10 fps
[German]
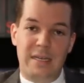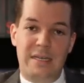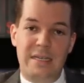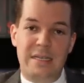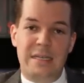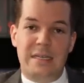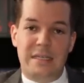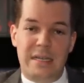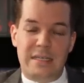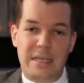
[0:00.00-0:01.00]
Die,
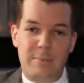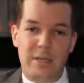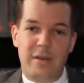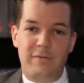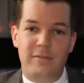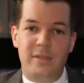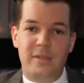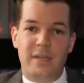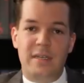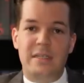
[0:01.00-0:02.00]
der
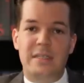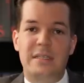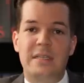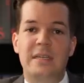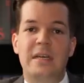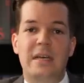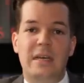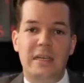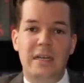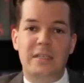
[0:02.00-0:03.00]
Sepia-Filter ist die
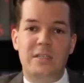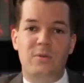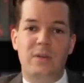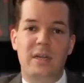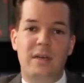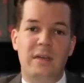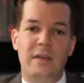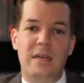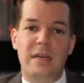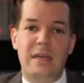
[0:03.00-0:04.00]

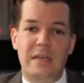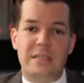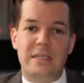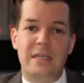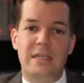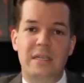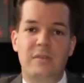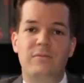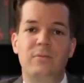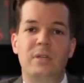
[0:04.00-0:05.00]
reaktionäre Ästhetik
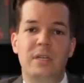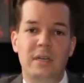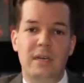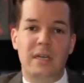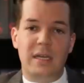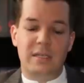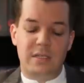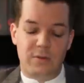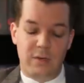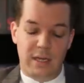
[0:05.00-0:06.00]
für die
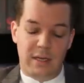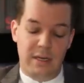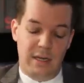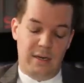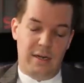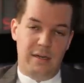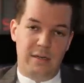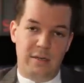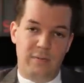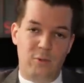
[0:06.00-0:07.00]
reaktionären
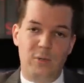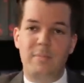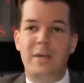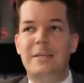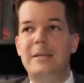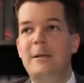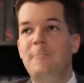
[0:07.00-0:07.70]
Inhalte. Wohlgemerkt,